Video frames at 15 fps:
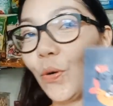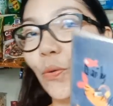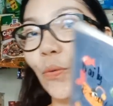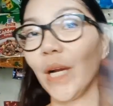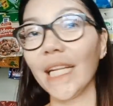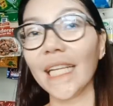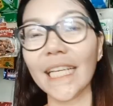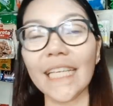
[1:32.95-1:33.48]

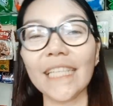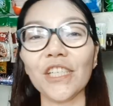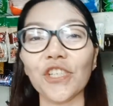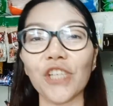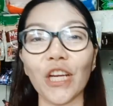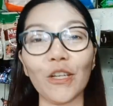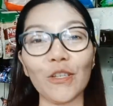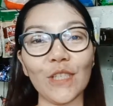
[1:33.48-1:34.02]
Well,
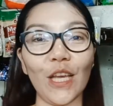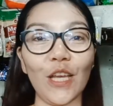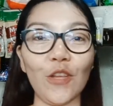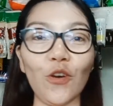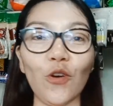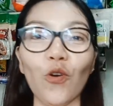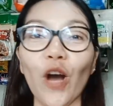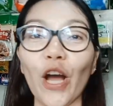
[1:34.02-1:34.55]
isi-share ko sa
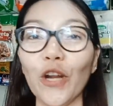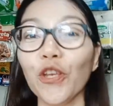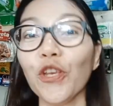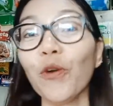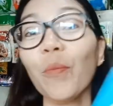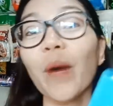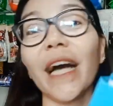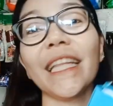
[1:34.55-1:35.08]
inyo kung ano
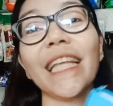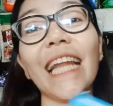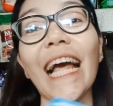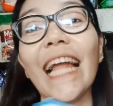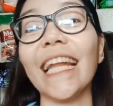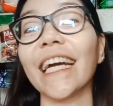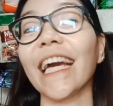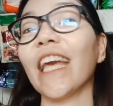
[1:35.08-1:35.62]
yung mga
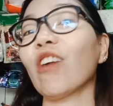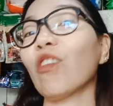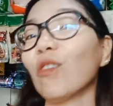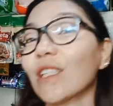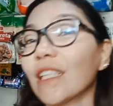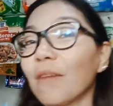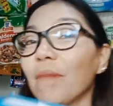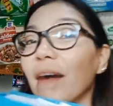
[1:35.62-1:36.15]
nilalagay
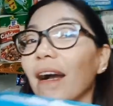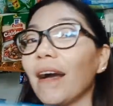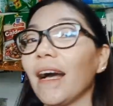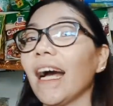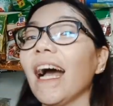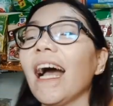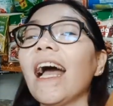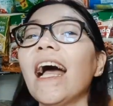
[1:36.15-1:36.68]
ko sa mga
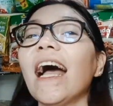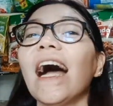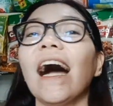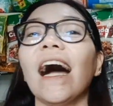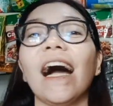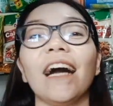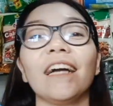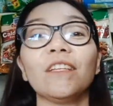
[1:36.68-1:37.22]

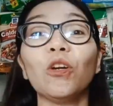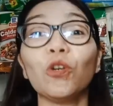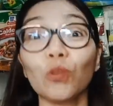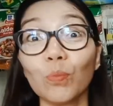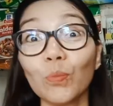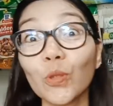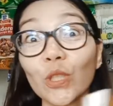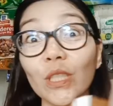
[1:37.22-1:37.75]
uh,
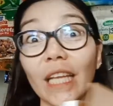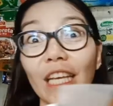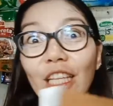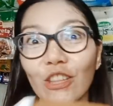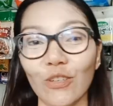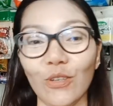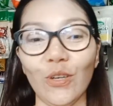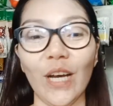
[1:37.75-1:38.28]
notebook na
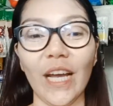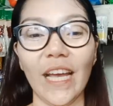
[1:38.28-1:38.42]
ito.